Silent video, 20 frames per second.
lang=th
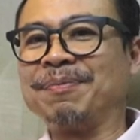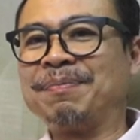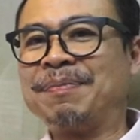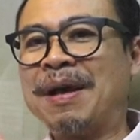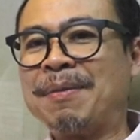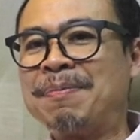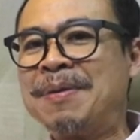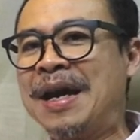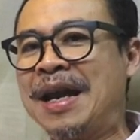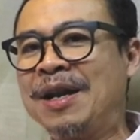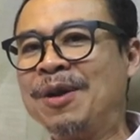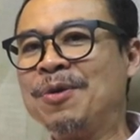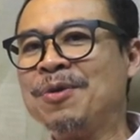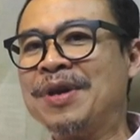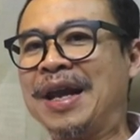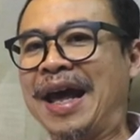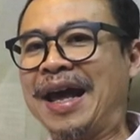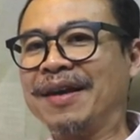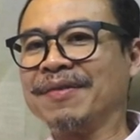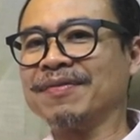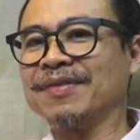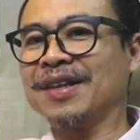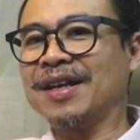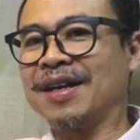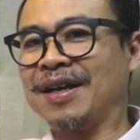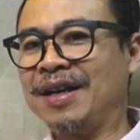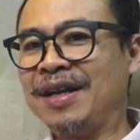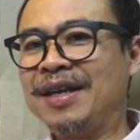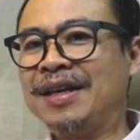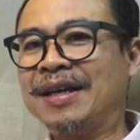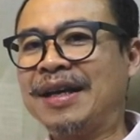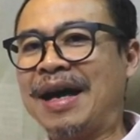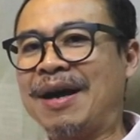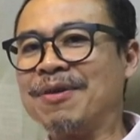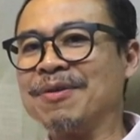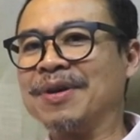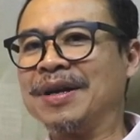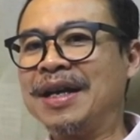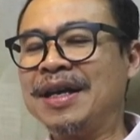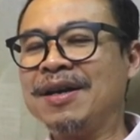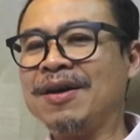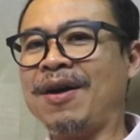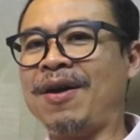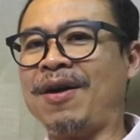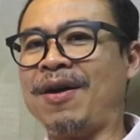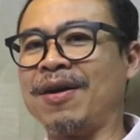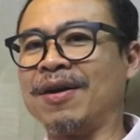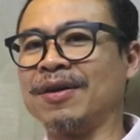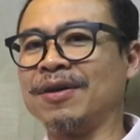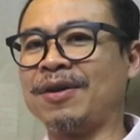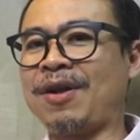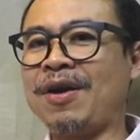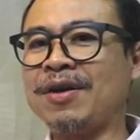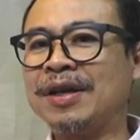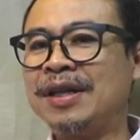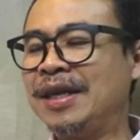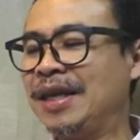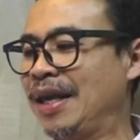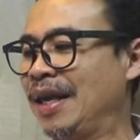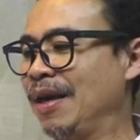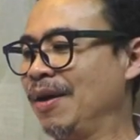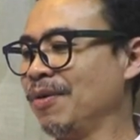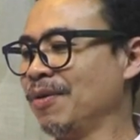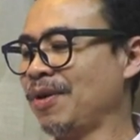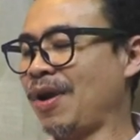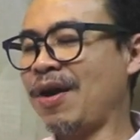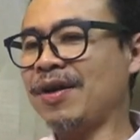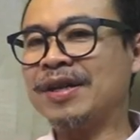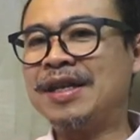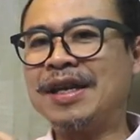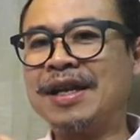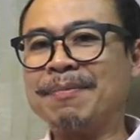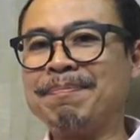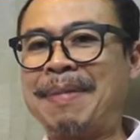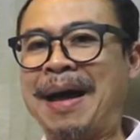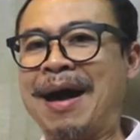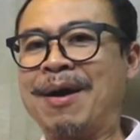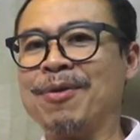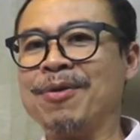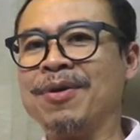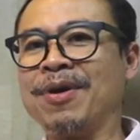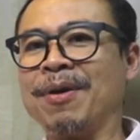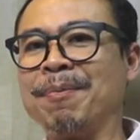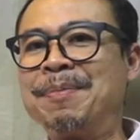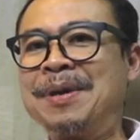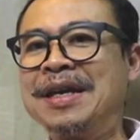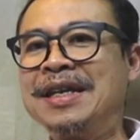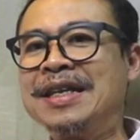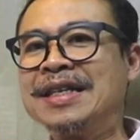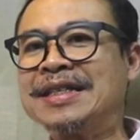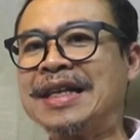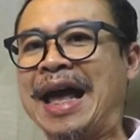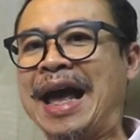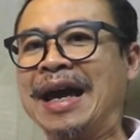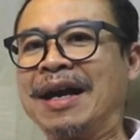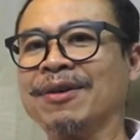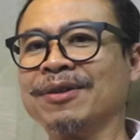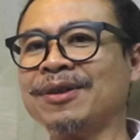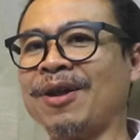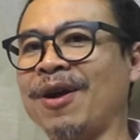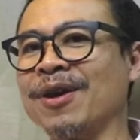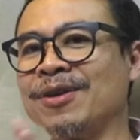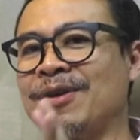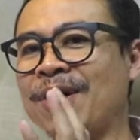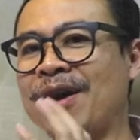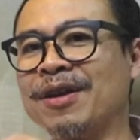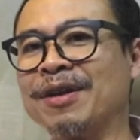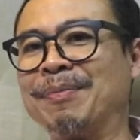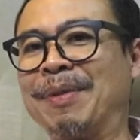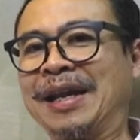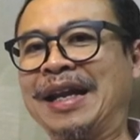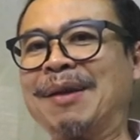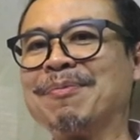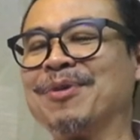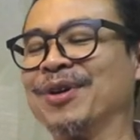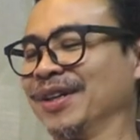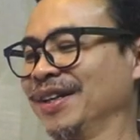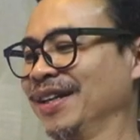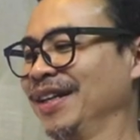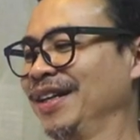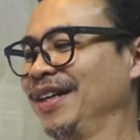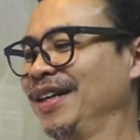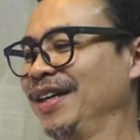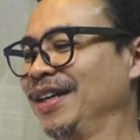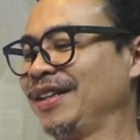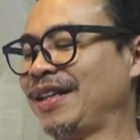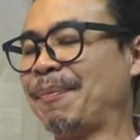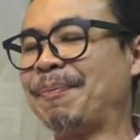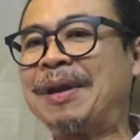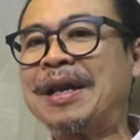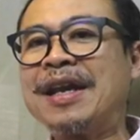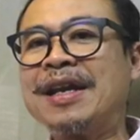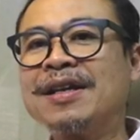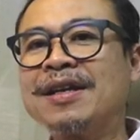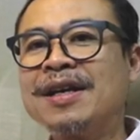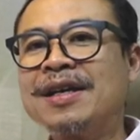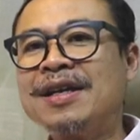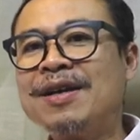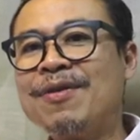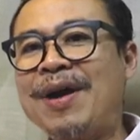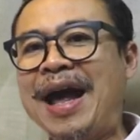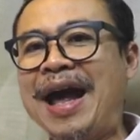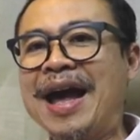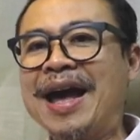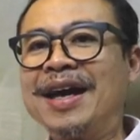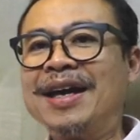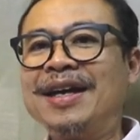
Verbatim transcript: เพื่อนๆรู้อยู่แล้วคลิกเข้าคลิกออกล็อกที่เอวล็อกที่กระเป๋าของPeak Designเขาต่อยอดเหมือนกันหมดแต่ประเด็นก็คือว่า